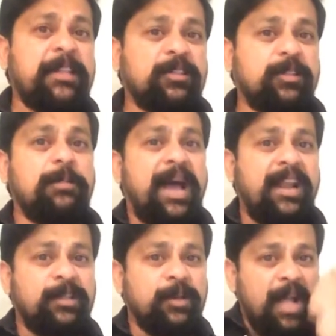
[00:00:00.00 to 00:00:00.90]
పరిస్థితులు
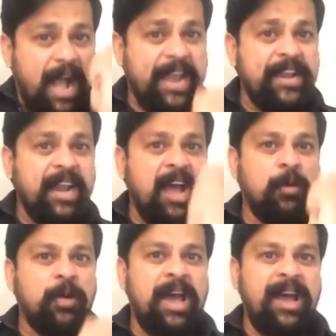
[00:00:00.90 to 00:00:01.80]
బాగాలేదు అయినా
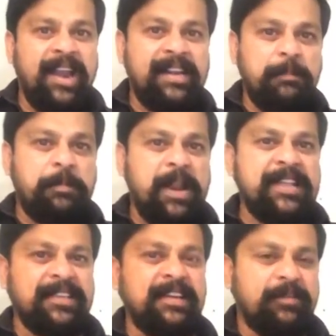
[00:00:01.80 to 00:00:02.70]
కూడా అలాంటి
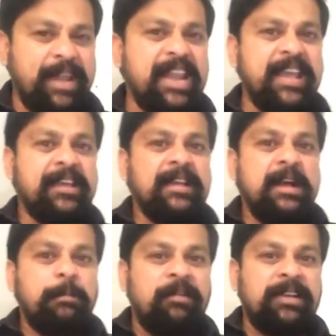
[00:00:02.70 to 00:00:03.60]
ప్రేసులకు వెళ్ళి
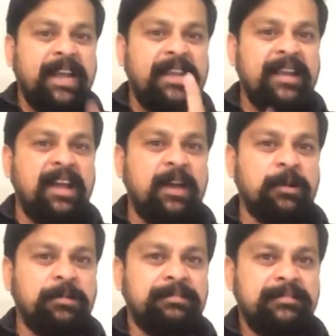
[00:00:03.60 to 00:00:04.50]
పవన్ కళ్యాణ్ గారు